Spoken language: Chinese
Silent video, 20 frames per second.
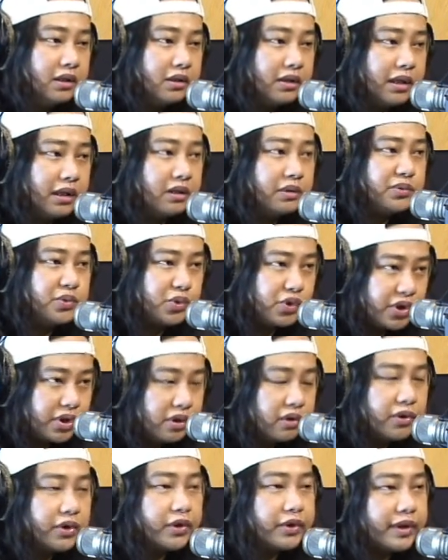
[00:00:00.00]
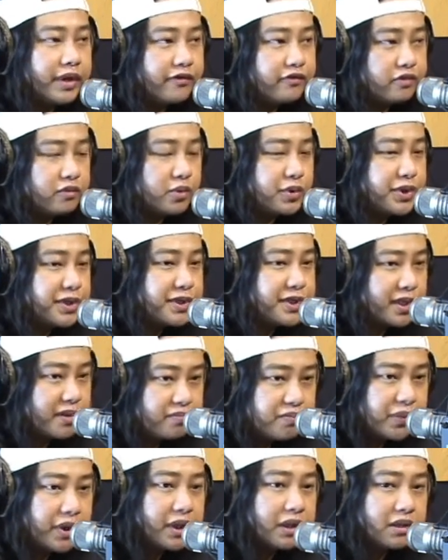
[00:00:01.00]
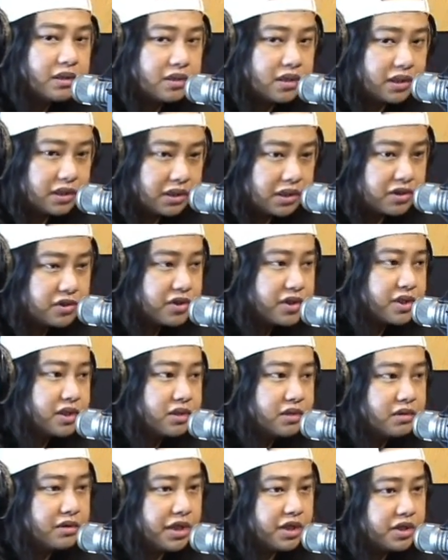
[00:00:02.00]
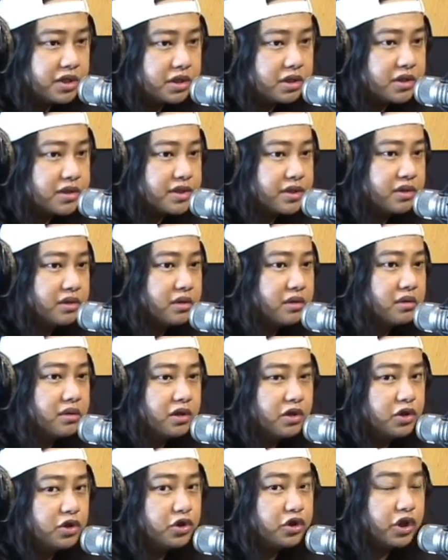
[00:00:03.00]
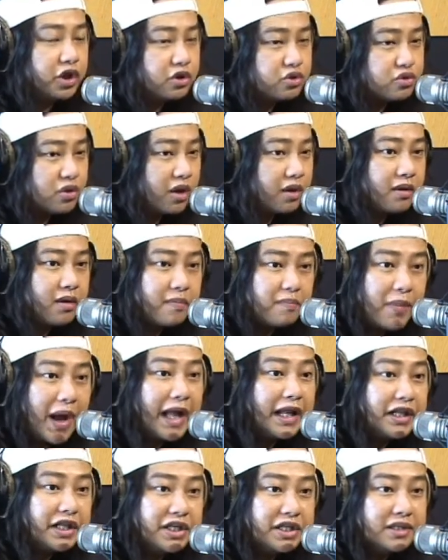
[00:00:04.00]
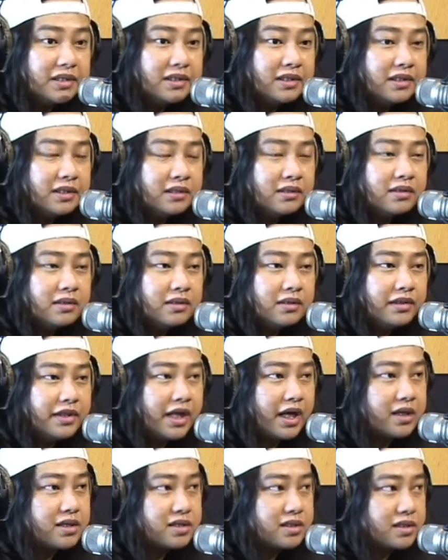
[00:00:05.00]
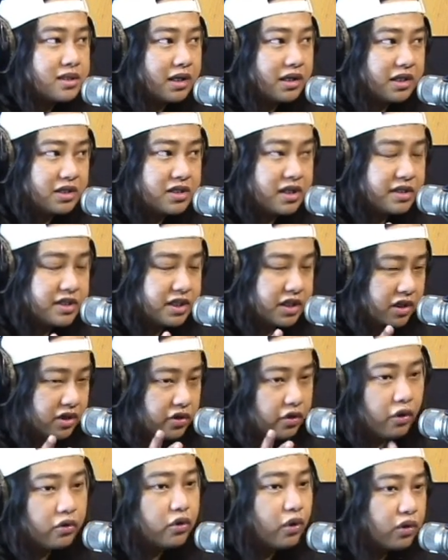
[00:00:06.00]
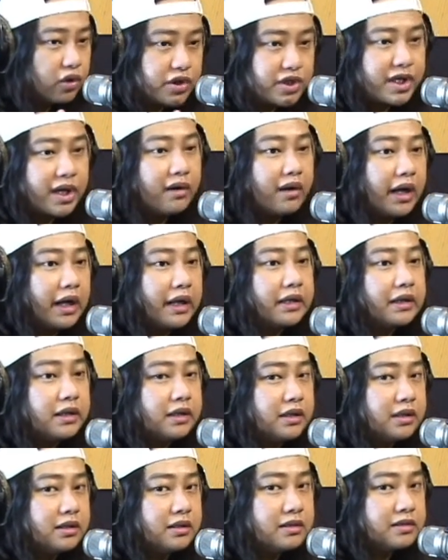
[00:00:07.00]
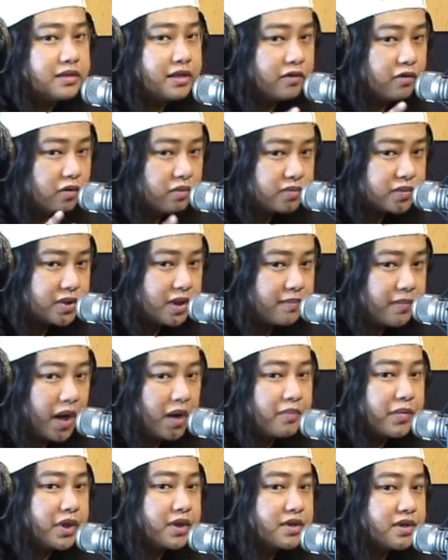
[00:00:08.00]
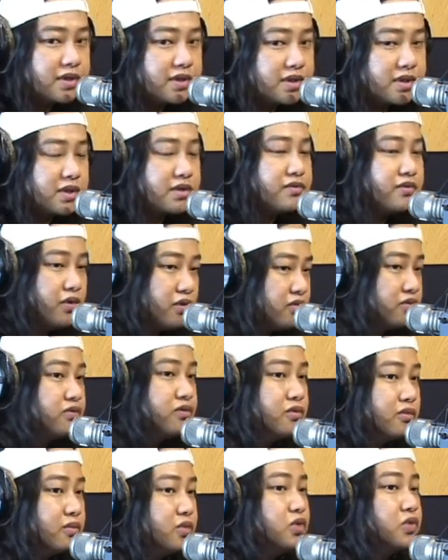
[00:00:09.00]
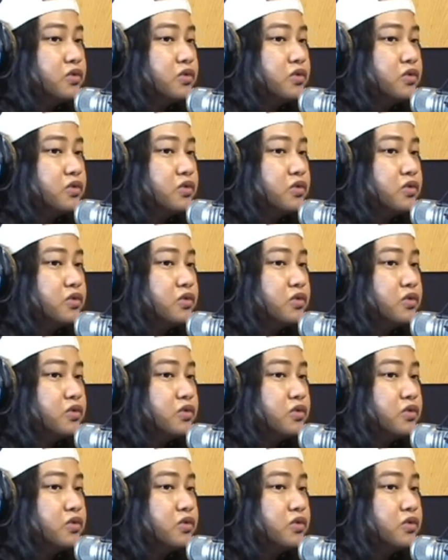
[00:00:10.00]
然后最后留在父母亲身边的，可能就是年轻的时候顶撞、很叛逆，嗯，那样子让你曾经很头痛的小孩，在后在旁边侍奉父母。